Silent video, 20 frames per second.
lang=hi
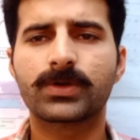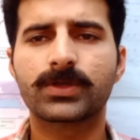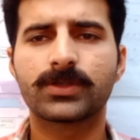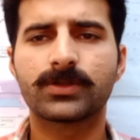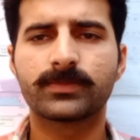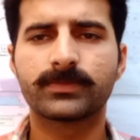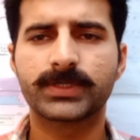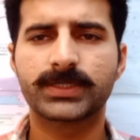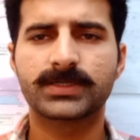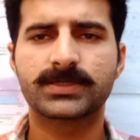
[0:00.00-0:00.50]

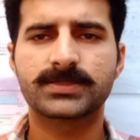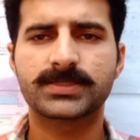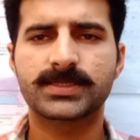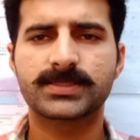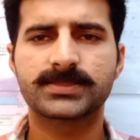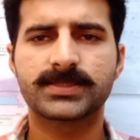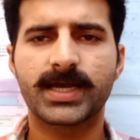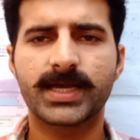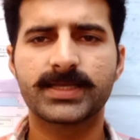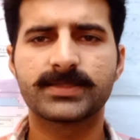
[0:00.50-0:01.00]
किलोमीटर
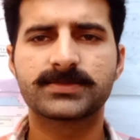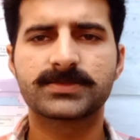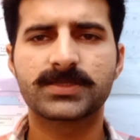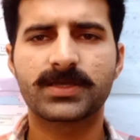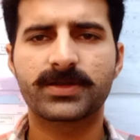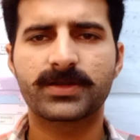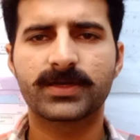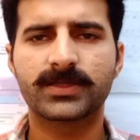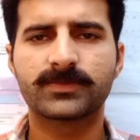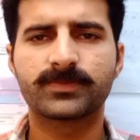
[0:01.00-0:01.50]
से जायद
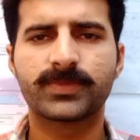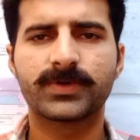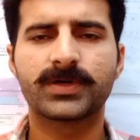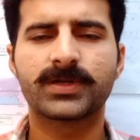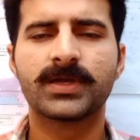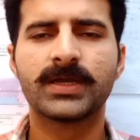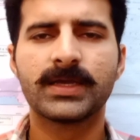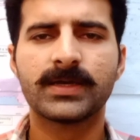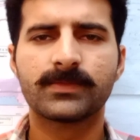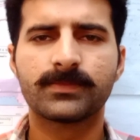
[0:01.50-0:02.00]
सरहद
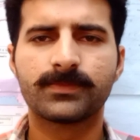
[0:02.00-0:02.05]
पर